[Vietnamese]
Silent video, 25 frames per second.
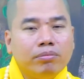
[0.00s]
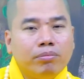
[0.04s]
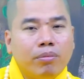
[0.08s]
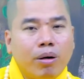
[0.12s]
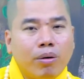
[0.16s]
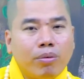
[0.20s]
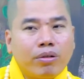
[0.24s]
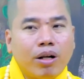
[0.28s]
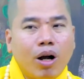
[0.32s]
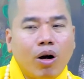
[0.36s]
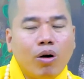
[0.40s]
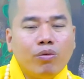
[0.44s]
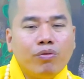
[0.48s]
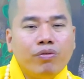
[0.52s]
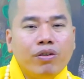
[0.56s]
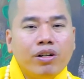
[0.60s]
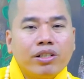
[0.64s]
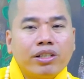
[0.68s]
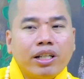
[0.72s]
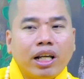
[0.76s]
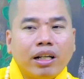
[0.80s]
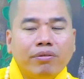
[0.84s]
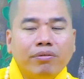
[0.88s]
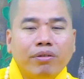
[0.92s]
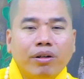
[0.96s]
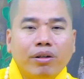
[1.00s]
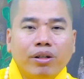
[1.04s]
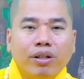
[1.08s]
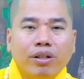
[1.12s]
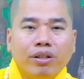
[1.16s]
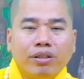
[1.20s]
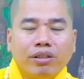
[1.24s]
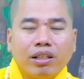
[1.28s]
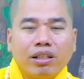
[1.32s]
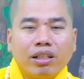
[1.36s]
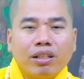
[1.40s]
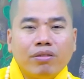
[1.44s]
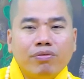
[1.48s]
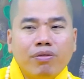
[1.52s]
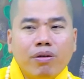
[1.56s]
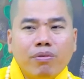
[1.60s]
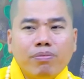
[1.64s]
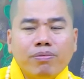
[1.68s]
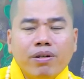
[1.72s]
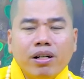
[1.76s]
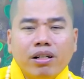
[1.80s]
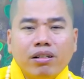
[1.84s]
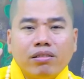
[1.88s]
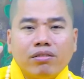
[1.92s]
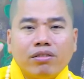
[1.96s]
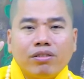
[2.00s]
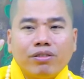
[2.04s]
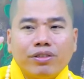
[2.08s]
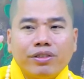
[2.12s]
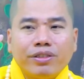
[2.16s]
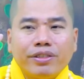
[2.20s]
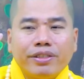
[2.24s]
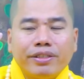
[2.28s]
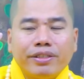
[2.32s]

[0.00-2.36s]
một câu phước sanh vô lượng, cái phúc đức